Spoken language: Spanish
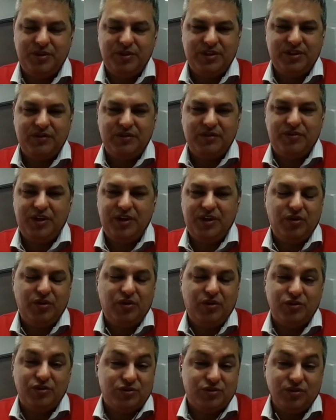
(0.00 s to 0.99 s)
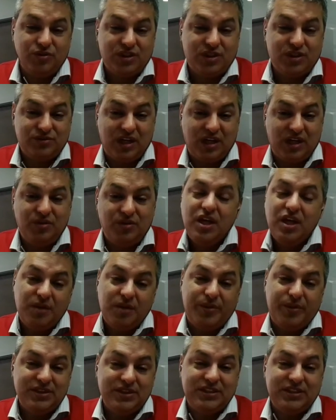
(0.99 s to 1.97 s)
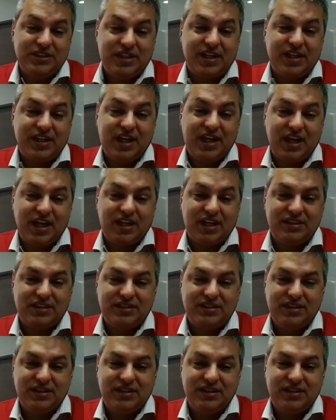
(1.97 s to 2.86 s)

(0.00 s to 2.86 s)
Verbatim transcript: y consultas tu saldo y puedes hacer recargas.